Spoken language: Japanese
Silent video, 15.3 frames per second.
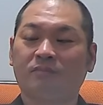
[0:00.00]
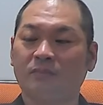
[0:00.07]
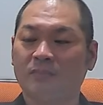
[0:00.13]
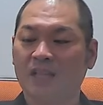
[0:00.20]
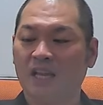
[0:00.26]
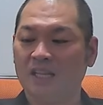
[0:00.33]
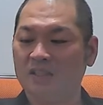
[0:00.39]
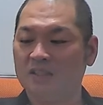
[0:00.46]

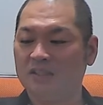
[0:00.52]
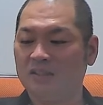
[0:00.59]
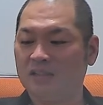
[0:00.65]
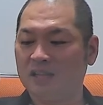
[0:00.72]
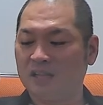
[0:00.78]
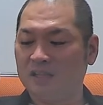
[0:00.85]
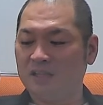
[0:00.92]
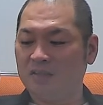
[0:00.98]
なん、
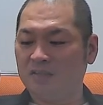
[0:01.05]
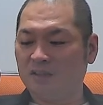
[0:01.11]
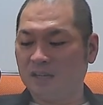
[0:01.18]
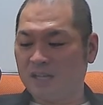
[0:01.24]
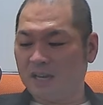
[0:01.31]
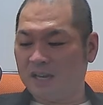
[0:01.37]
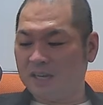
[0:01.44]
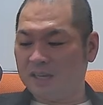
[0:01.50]
なんていうの
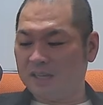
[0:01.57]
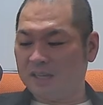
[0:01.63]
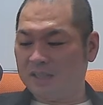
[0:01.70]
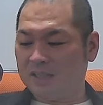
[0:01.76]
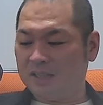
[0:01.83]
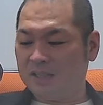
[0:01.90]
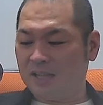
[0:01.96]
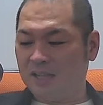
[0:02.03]
かな。
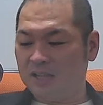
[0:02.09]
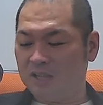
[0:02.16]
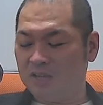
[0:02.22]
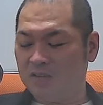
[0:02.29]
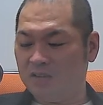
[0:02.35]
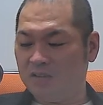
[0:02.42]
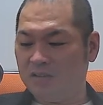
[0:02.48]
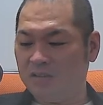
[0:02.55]
あ
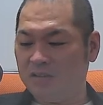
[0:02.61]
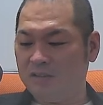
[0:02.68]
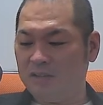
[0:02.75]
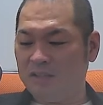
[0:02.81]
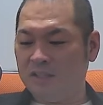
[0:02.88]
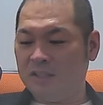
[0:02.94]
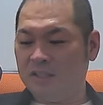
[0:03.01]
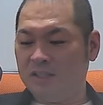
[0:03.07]
の、
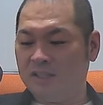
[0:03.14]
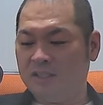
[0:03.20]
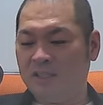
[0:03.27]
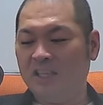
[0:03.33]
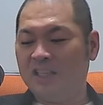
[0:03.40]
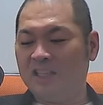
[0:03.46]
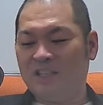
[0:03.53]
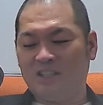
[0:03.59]

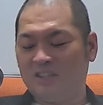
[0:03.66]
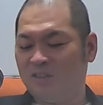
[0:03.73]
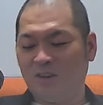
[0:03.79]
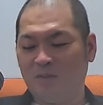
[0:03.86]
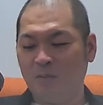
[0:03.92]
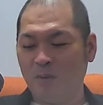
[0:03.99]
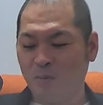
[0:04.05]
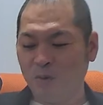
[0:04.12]
ぜひっていう
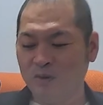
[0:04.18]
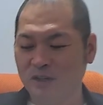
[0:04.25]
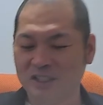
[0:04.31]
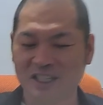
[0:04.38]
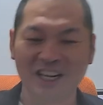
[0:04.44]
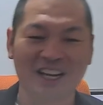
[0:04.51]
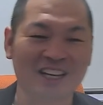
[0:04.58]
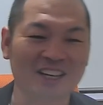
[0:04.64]
か、まあ僕が
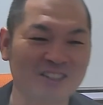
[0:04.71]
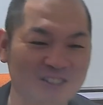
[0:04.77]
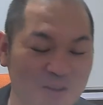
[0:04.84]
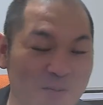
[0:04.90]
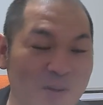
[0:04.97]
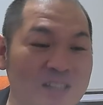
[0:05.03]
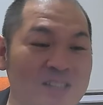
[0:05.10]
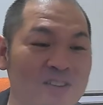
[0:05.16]
せないから
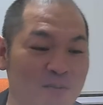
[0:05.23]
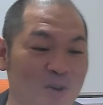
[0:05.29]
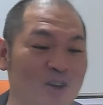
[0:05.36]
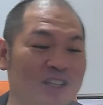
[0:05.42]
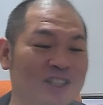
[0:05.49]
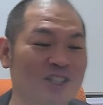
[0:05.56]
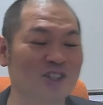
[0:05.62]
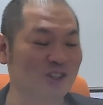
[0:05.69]
ね。まずは僕
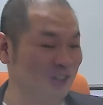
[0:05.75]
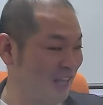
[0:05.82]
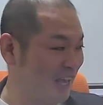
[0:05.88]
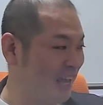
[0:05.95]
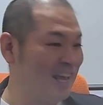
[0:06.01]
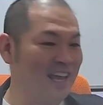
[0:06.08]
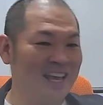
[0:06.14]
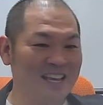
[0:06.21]
はちょっと
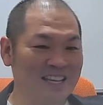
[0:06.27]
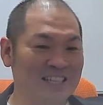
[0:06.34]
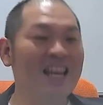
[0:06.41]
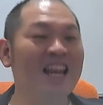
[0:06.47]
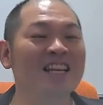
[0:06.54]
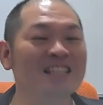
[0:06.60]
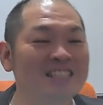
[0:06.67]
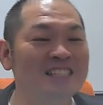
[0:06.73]
ね、綺
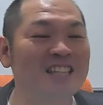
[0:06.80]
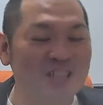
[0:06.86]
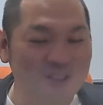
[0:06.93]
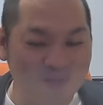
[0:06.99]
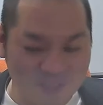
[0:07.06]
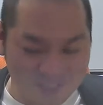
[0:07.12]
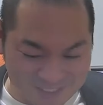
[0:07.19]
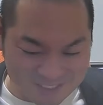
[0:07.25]
麗にしてい
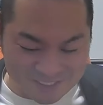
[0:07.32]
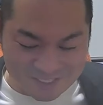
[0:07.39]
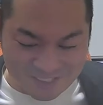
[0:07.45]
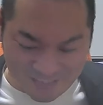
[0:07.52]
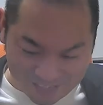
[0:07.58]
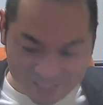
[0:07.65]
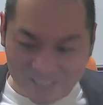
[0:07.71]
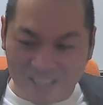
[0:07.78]
きます。
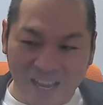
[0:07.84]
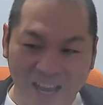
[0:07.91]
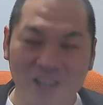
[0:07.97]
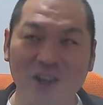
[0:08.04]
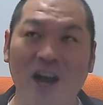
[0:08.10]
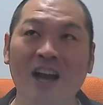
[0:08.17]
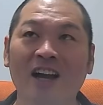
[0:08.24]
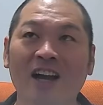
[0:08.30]
はい。あ
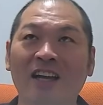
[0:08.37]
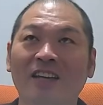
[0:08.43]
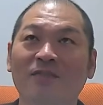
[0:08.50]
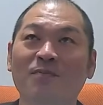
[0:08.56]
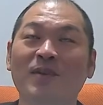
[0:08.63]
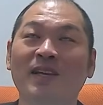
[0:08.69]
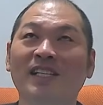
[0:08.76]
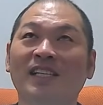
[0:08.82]
の、あ、
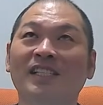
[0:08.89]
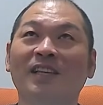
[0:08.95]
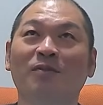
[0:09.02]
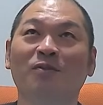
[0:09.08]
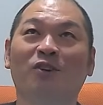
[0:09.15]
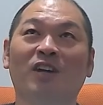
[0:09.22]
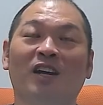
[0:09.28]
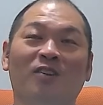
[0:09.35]
目指せ
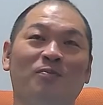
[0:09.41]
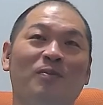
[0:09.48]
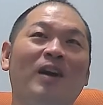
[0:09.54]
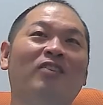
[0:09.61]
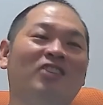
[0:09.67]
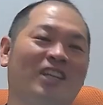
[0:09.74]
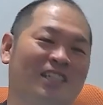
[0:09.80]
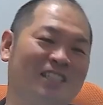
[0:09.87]
僕、あの、ま
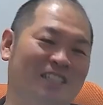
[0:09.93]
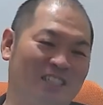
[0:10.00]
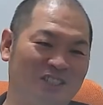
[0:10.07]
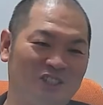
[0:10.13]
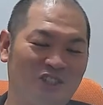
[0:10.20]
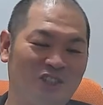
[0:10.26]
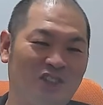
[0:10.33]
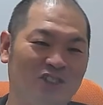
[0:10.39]
こなり社
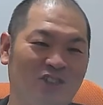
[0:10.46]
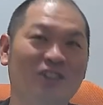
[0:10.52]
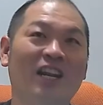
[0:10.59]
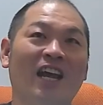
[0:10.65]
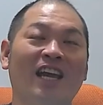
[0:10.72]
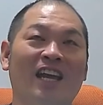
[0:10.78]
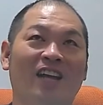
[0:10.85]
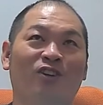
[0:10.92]
長ぐ
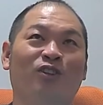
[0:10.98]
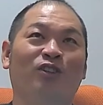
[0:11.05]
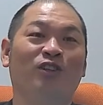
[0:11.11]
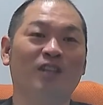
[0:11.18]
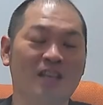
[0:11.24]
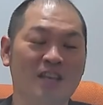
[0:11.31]
らい、あの、